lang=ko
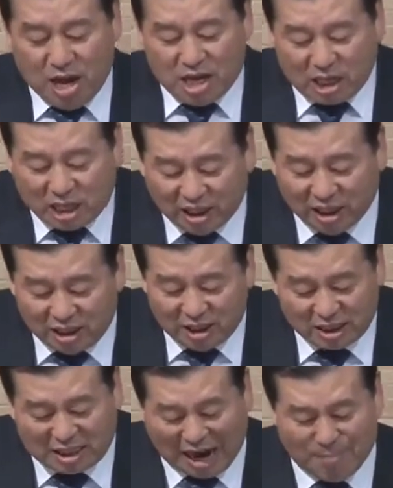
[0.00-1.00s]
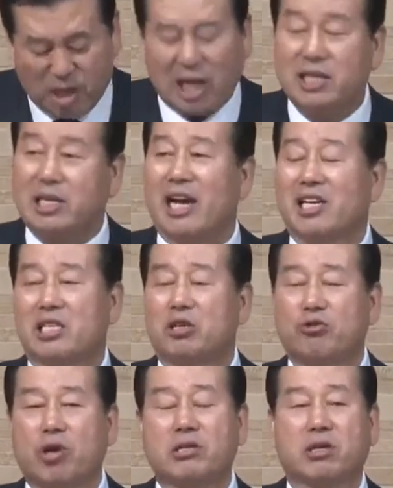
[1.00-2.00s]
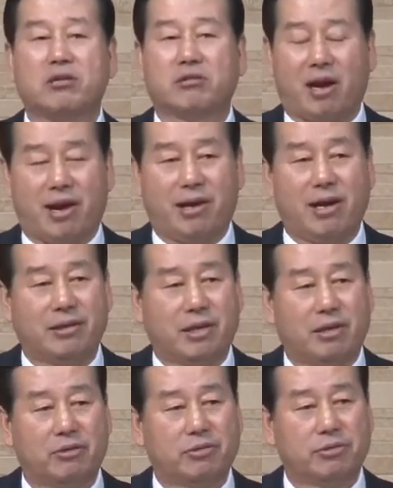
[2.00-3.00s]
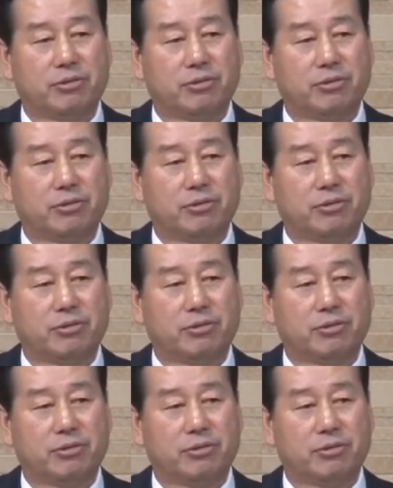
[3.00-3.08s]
그 사명의 자리에서 최선을 다해야 한다는 거죠.